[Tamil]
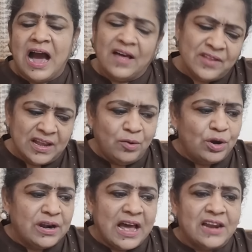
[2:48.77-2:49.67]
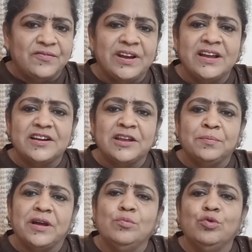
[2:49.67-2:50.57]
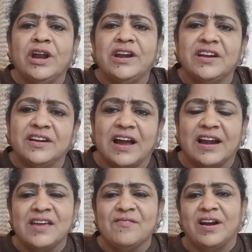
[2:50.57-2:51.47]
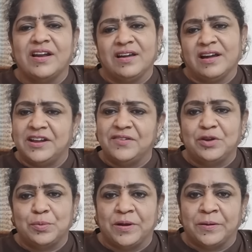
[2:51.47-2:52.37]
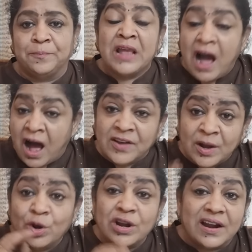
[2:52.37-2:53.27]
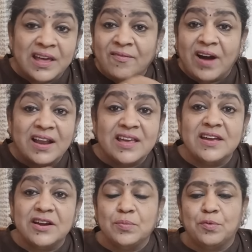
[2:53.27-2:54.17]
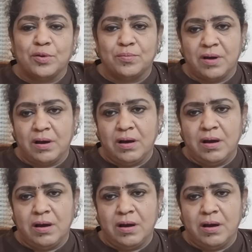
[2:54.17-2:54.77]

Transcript: அதில் ஒரு நாலு வீடு கட்டியிருப்பார் முன்னாடி ரெண்டு கடையை வா கட்டி விட்டுருப்பார் அதில் ஒரு கடையை வாடகை கேட்டு போனோம்னா